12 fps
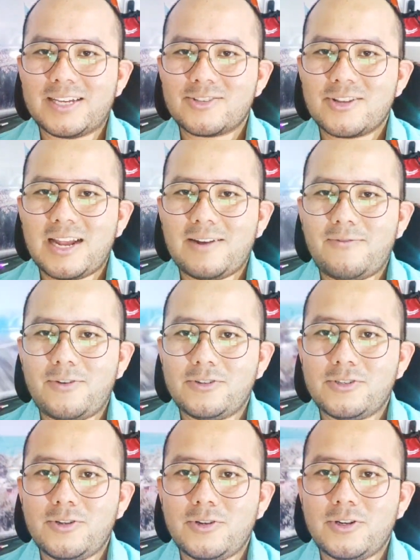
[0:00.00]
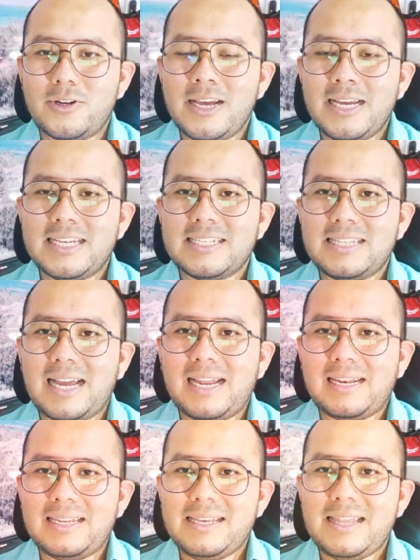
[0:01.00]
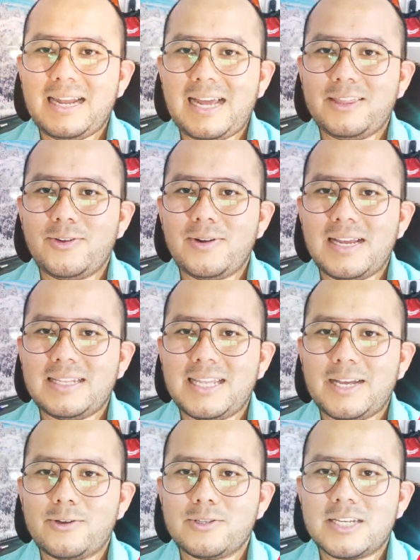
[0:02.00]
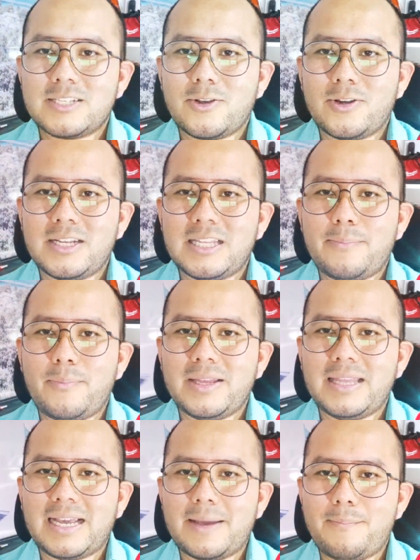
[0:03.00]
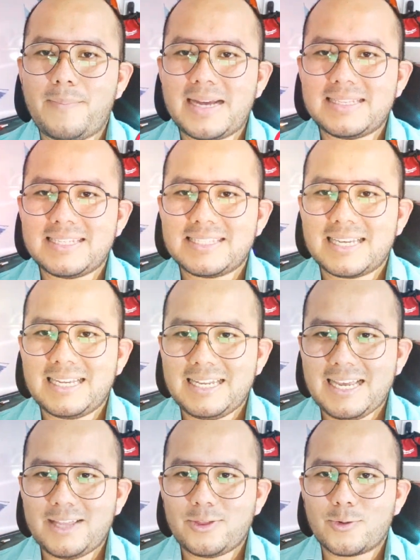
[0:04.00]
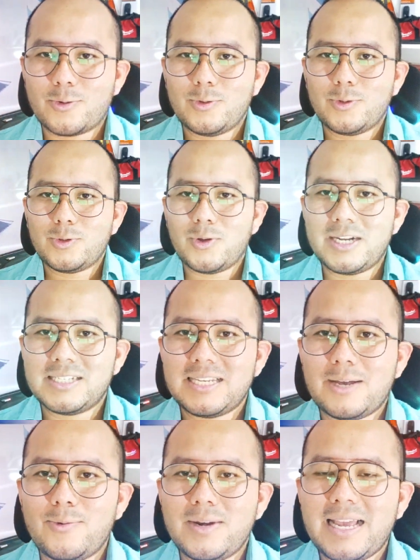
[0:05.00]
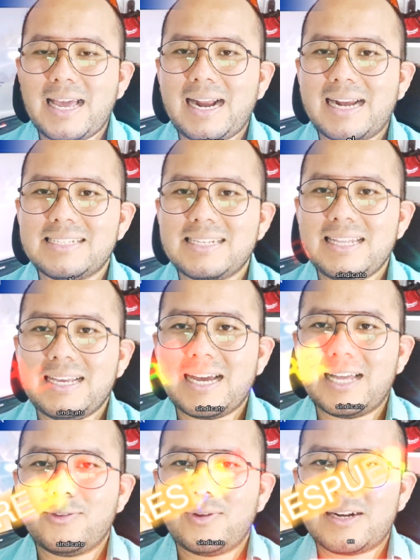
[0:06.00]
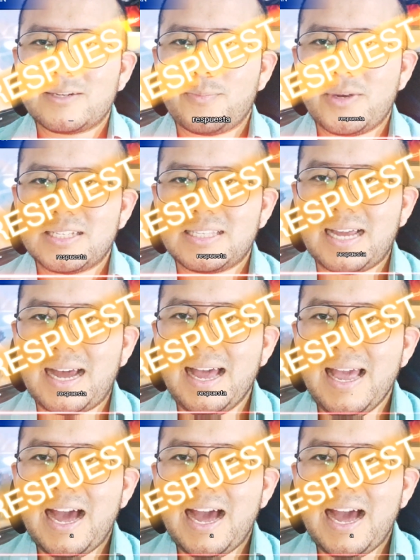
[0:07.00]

nacional First Union está liderando las negociaciones después de que más de 500 conductores se unieran al sindicato en respuesta